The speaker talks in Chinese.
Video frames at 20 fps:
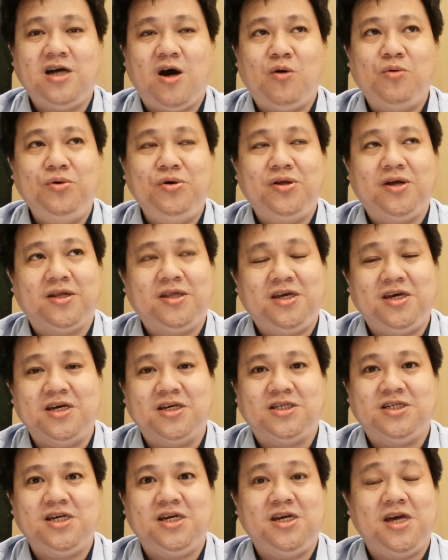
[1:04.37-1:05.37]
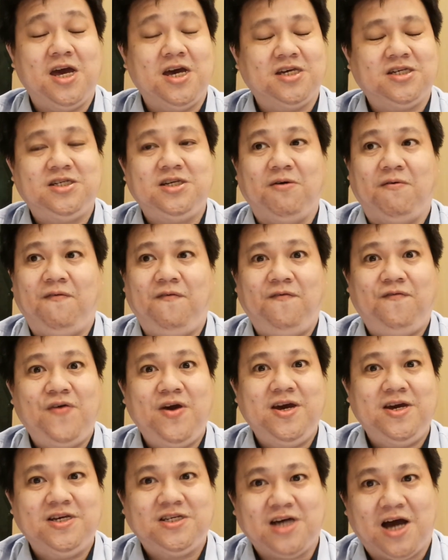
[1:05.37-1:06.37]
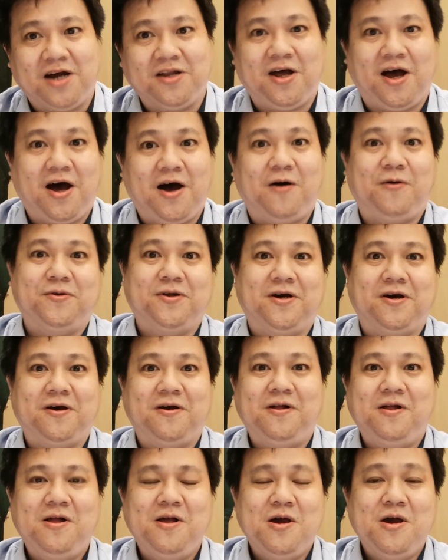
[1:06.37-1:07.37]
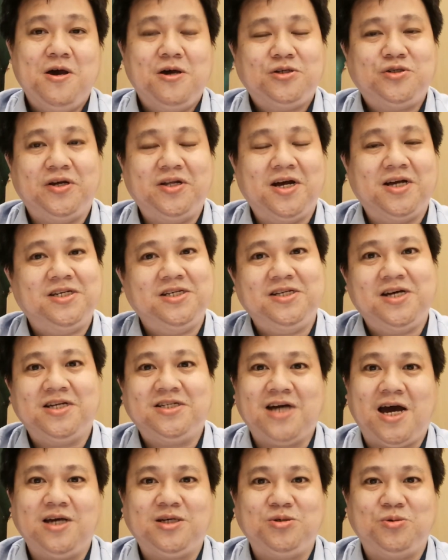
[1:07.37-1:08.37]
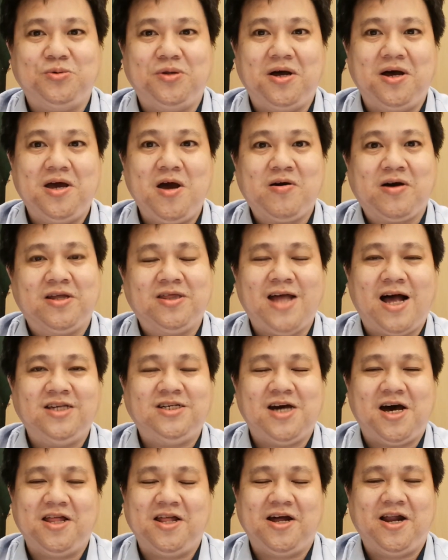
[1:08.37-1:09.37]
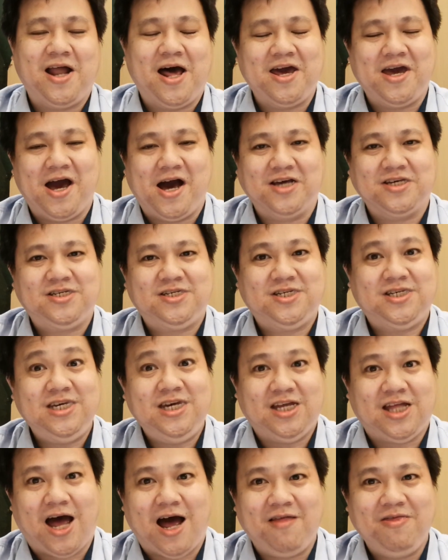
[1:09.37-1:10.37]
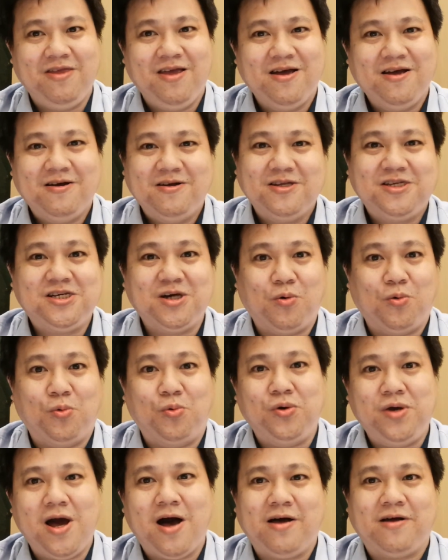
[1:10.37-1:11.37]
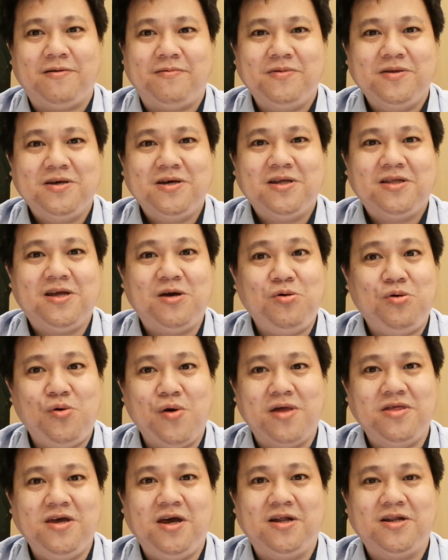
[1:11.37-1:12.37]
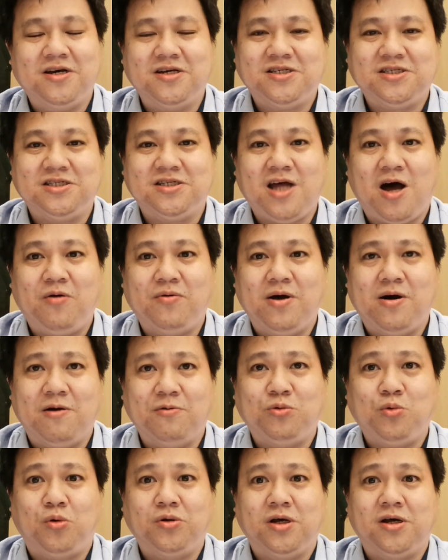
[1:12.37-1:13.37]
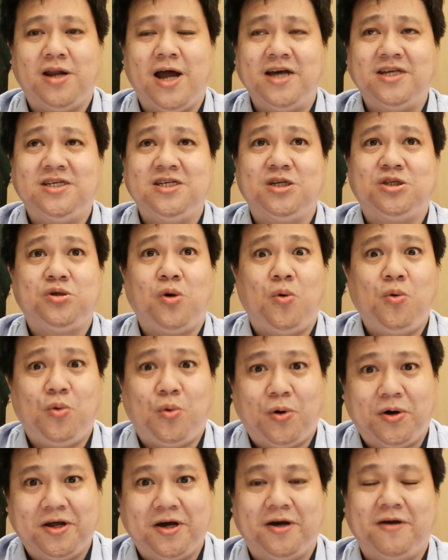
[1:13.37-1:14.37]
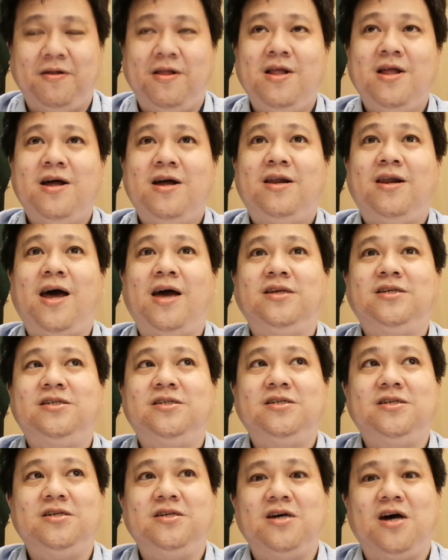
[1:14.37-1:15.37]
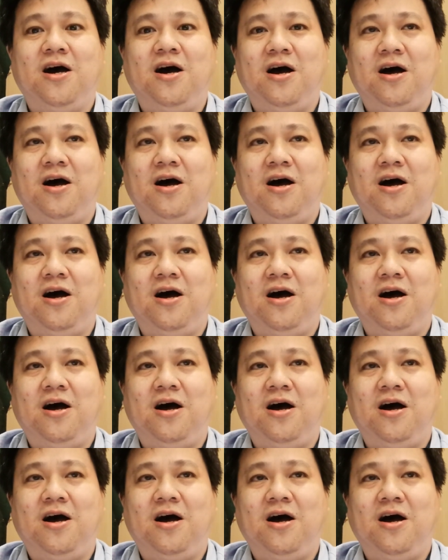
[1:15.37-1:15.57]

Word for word: 教育的体系也是非常的好的。所以呢，今天财叔呢要跟大家呢来细谈这5样的原因呢，使到了很多的来自中国的、来自